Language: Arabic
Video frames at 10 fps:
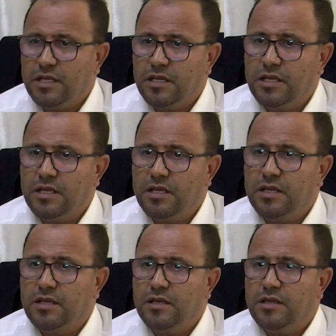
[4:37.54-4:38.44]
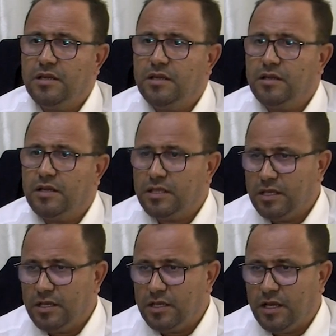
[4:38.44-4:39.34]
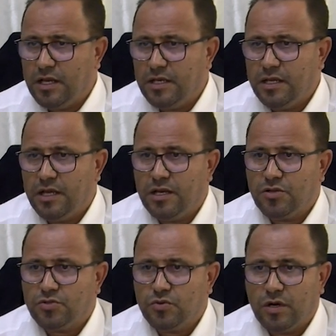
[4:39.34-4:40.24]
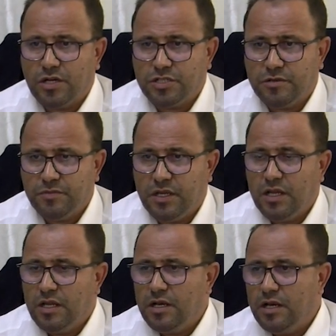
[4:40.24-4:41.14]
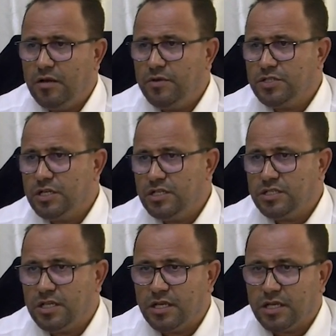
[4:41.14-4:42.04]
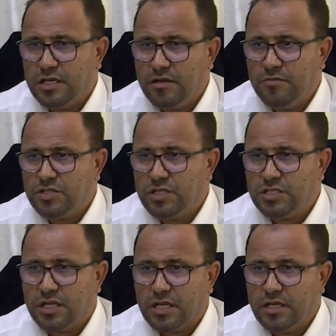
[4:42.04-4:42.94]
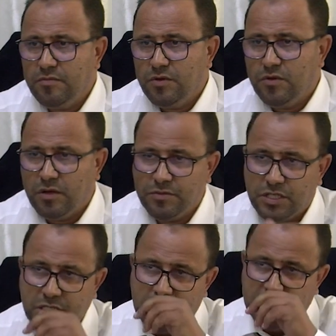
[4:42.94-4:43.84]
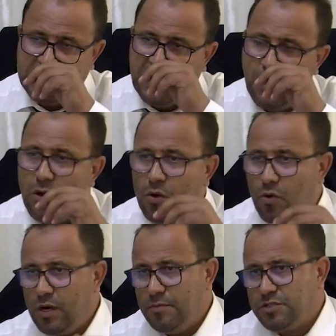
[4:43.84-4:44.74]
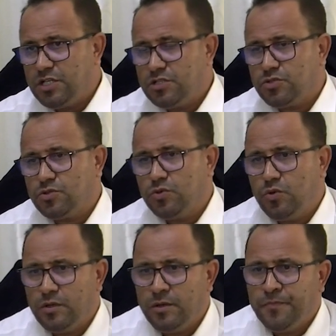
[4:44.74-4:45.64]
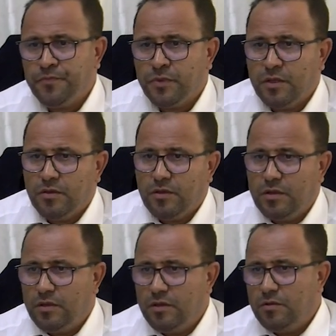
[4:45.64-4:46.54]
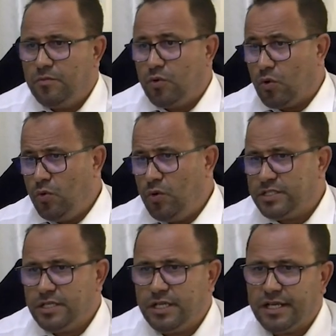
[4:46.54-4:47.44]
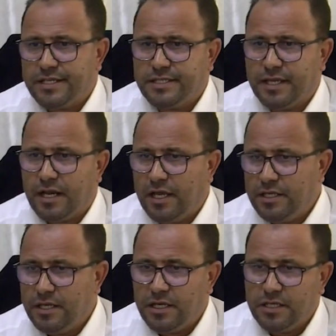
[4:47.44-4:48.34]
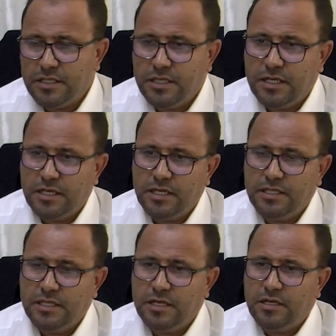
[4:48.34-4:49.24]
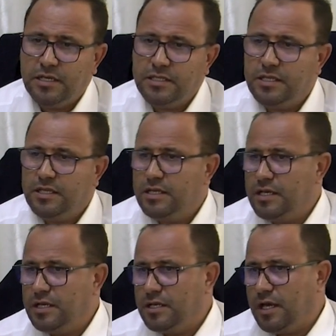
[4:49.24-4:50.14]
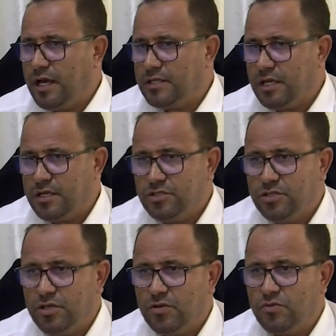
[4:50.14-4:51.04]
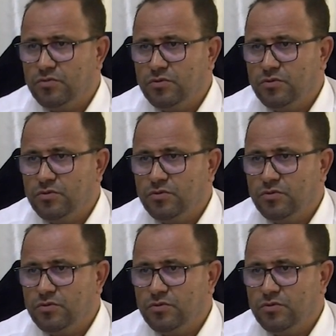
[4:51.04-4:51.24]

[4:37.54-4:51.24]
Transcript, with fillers: آه، كذلك علينا أن نشكر الجميع المجالس الإقلي المجلس الإقليمي ولا مجلس الجهة ولا مجلس السهول آه، بقوته الاقتراحية ديال ديال ديال الأعضاء ديالو